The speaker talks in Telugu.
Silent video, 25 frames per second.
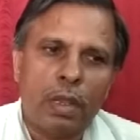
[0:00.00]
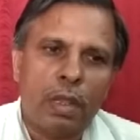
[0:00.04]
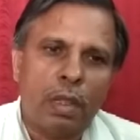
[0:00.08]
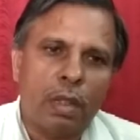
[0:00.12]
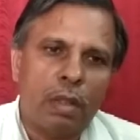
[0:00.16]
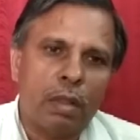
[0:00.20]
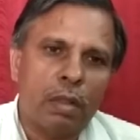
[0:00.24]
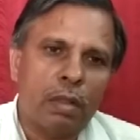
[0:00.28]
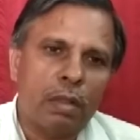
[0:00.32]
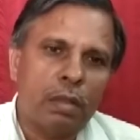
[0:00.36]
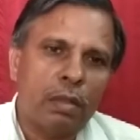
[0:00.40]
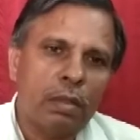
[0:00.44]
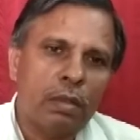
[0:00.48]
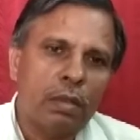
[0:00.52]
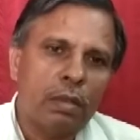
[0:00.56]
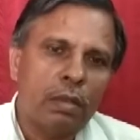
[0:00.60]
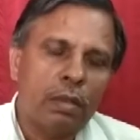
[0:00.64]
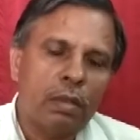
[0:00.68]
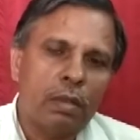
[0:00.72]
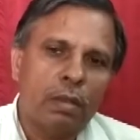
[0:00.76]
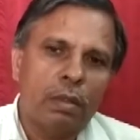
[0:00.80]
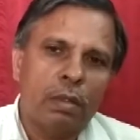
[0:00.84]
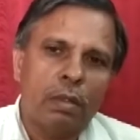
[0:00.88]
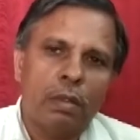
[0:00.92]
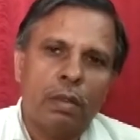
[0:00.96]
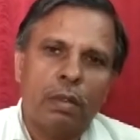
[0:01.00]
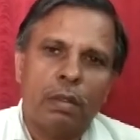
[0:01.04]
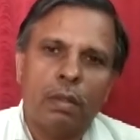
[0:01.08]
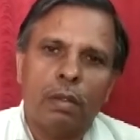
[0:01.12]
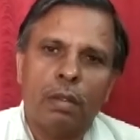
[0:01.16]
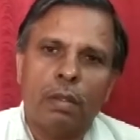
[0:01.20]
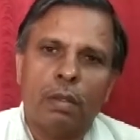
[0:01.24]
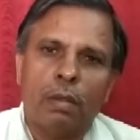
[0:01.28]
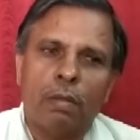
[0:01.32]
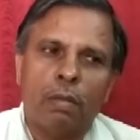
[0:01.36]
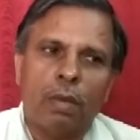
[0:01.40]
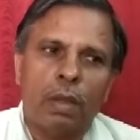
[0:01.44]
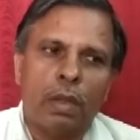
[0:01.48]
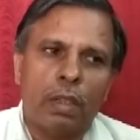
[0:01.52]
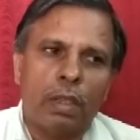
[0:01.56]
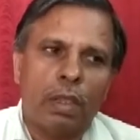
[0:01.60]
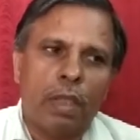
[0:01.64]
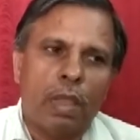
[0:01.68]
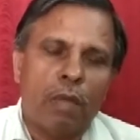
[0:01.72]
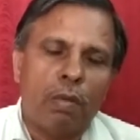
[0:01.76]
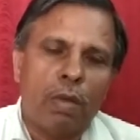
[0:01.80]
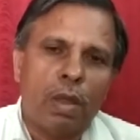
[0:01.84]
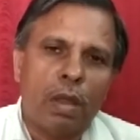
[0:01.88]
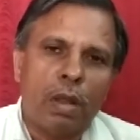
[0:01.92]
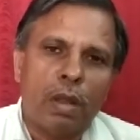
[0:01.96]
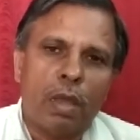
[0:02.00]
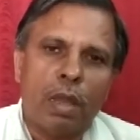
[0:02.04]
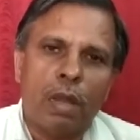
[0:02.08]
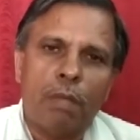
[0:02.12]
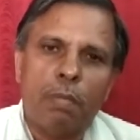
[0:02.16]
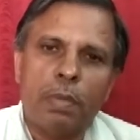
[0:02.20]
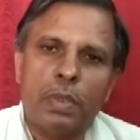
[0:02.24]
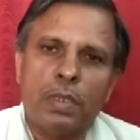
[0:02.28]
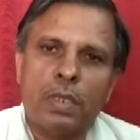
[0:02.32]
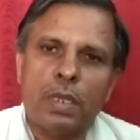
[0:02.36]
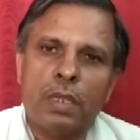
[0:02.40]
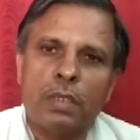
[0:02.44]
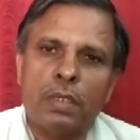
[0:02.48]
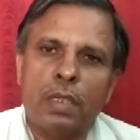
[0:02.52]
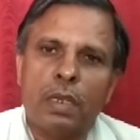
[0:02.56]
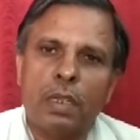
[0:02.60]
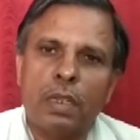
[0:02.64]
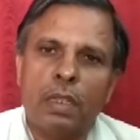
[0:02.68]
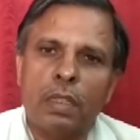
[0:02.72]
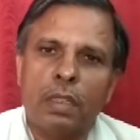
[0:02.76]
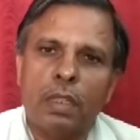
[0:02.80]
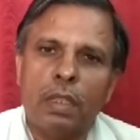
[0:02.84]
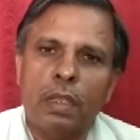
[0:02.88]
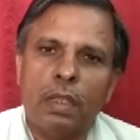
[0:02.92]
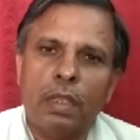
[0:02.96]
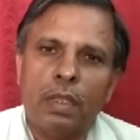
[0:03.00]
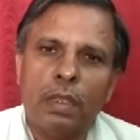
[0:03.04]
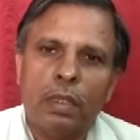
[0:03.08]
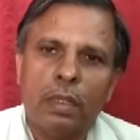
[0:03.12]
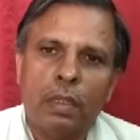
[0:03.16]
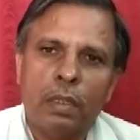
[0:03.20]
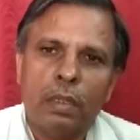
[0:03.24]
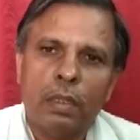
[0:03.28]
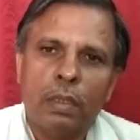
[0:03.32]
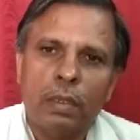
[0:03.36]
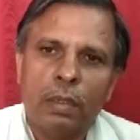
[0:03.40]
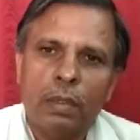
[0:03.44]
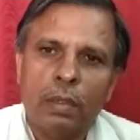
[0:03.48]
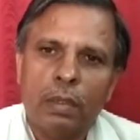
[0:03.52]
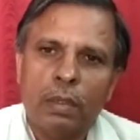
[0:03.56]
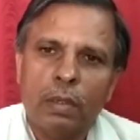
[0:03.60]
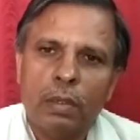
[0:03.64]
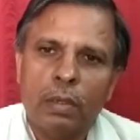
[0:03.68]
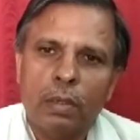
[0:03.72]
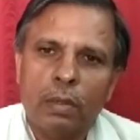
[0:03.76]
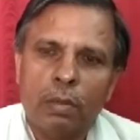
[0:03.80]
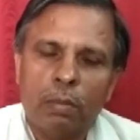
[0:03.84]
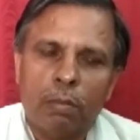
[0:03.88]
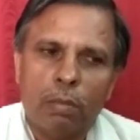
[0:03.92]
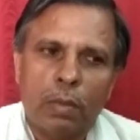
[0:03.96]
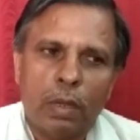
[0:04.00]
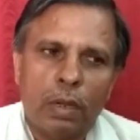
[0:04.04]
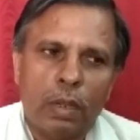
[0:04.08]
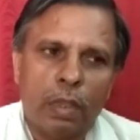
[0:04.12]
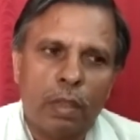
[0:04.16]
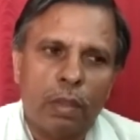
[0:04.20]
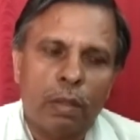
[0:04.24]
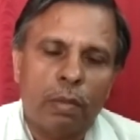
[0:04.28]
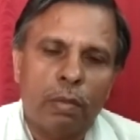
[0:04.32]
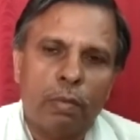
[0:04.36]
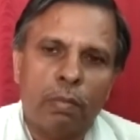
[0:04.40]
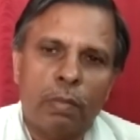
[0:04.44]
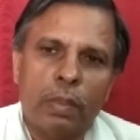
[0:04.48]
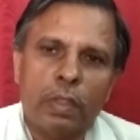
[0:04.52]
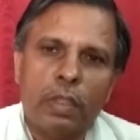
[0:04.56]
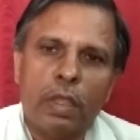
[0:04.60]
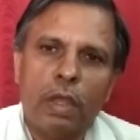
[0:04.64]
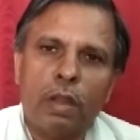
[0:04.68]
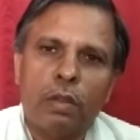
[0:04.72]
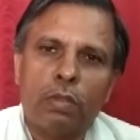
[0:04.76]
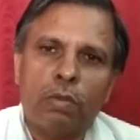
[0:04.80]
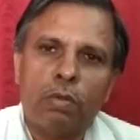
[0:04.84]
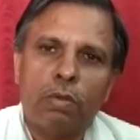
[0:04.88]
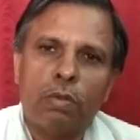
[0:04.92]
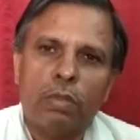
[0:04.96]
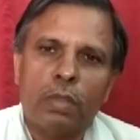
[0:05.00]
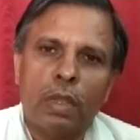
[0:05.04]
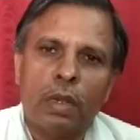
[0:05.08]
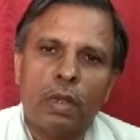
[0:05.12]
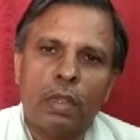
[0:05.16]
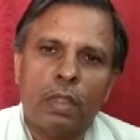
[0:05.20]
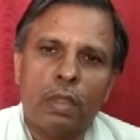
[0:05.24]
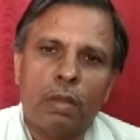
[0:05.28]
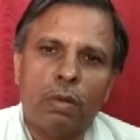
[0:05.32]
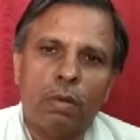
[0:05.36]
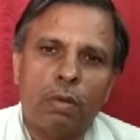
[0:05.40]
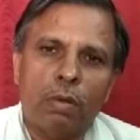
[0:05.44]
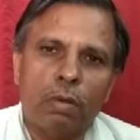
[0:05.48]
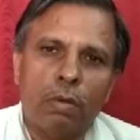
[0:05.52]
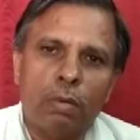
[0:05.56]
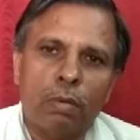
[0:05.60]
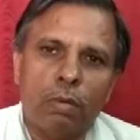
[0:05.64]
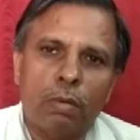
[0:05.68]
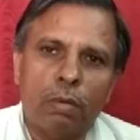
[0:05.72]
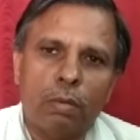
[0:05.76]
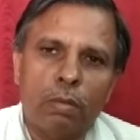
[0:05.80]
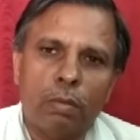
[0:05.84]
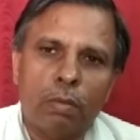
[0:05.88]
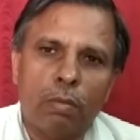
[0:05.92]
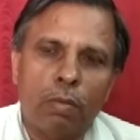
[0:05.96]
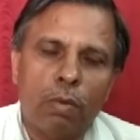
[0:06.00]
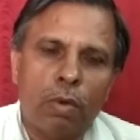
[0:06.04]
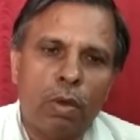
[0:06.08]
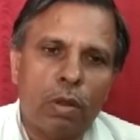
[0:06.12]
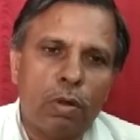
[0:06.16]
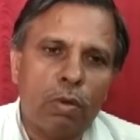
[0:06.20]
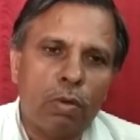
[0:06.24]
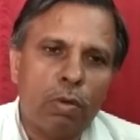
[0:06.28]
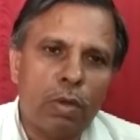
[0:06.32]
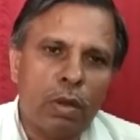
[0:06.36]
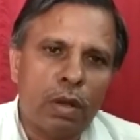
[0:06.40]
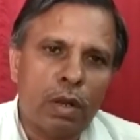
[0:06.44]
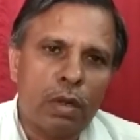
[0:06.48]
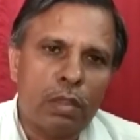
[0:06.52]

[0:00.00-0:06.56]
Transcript: వారికి అవగాహన కల్పించడం జరిగింది మరి విద్యార్థులు తల్లిదండ్రులు ఒకరినొకరిని అర్థం చేసుకుంటూ